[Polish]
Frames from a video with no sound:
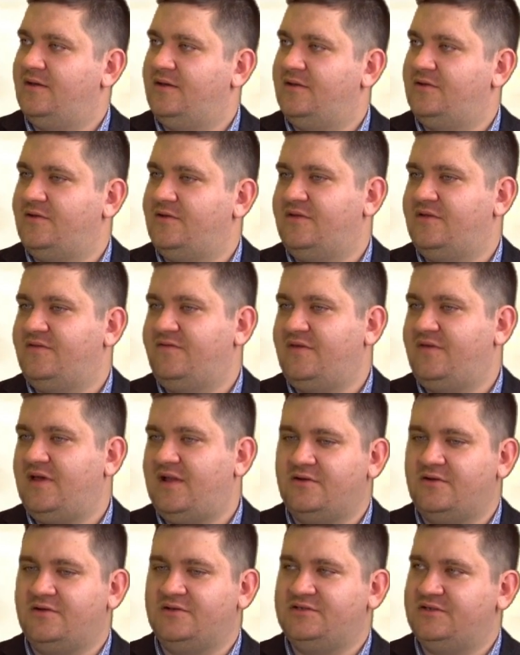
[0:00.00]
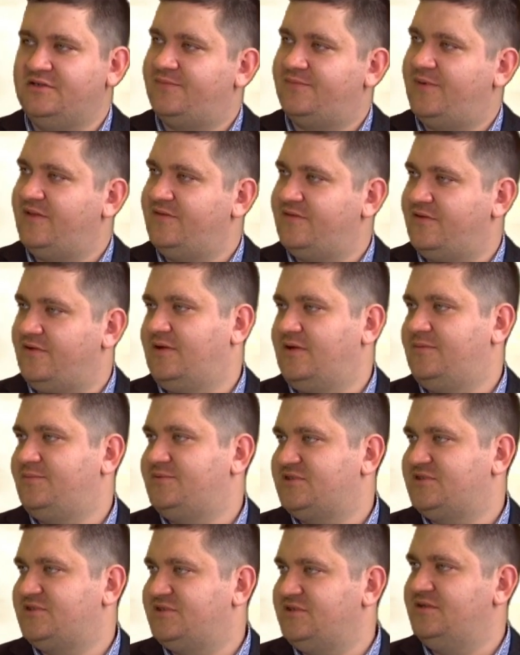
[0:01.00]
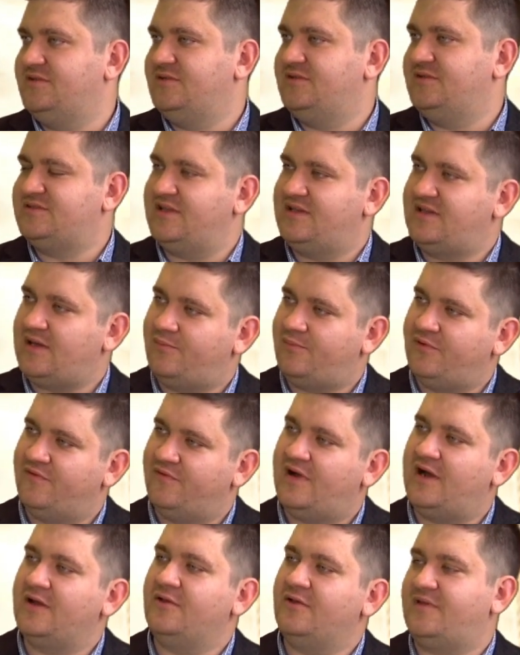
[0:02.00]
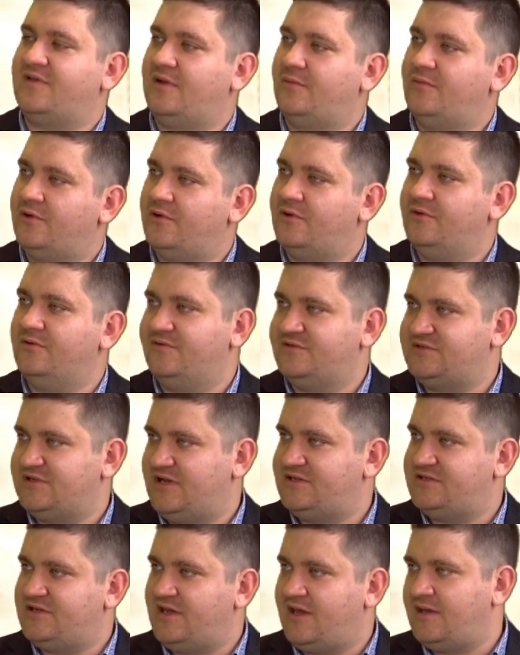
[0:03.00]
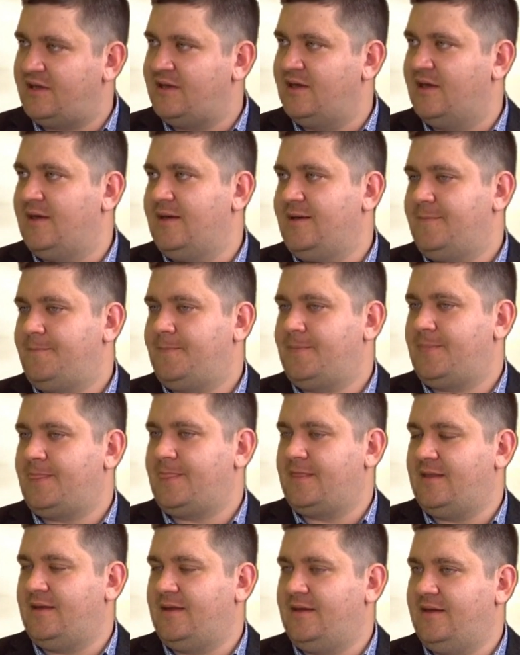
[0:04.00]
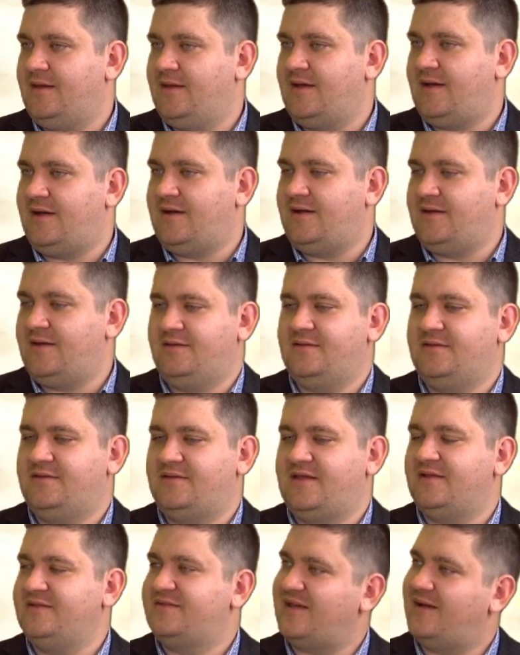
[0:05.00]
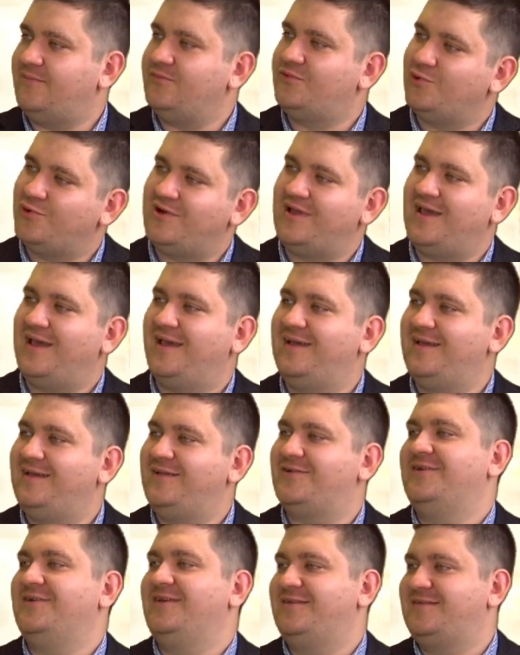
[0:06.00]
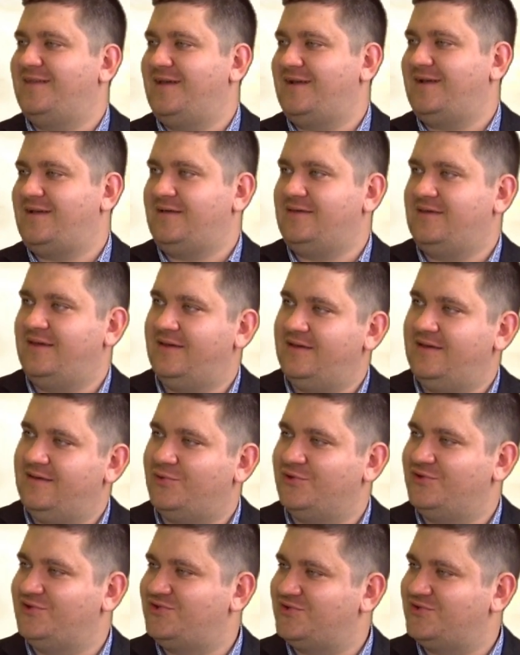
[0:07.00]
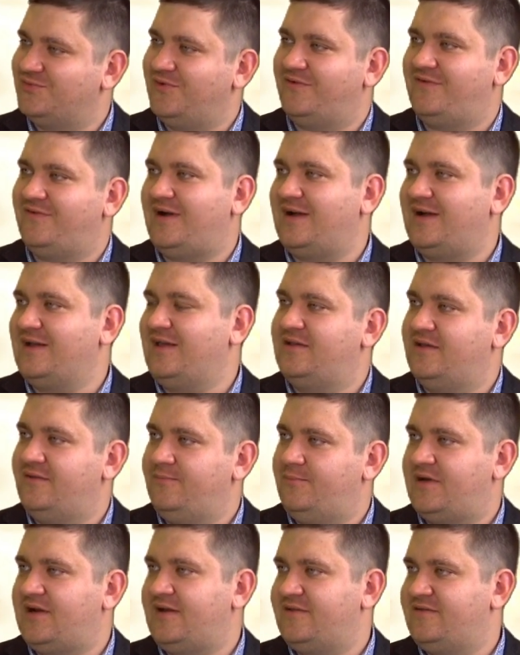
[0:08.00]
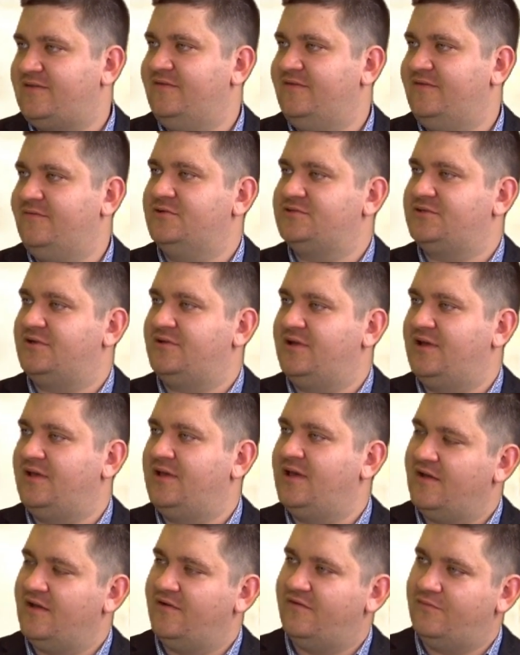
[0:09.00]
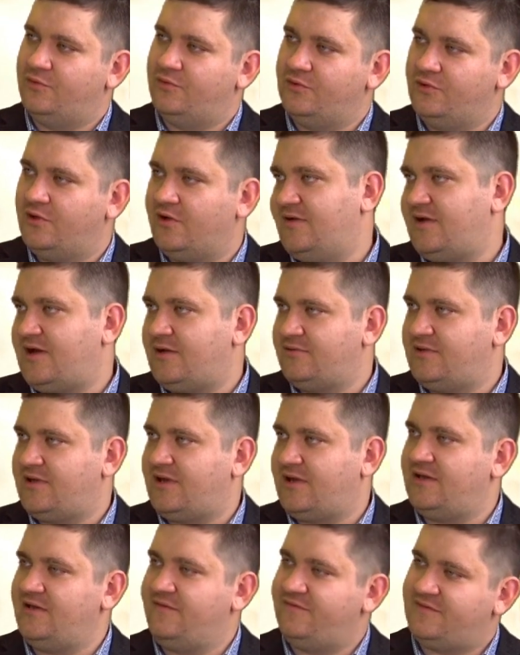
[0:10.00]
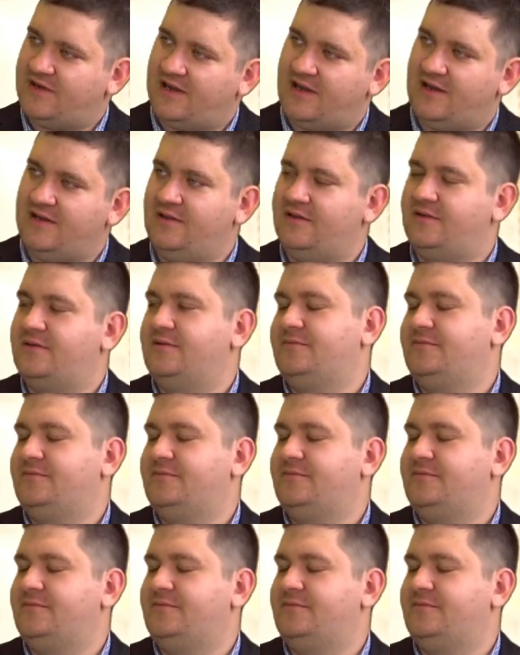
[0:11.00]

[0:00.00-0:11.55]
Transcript: to jest wiele godzin spędzonych przy setapowaniu samochodu wcześniej. Mm, e, a ten sam turniej to jest takie podsumowanie tej pracy włożonej w mhm. budowę auta i w trening.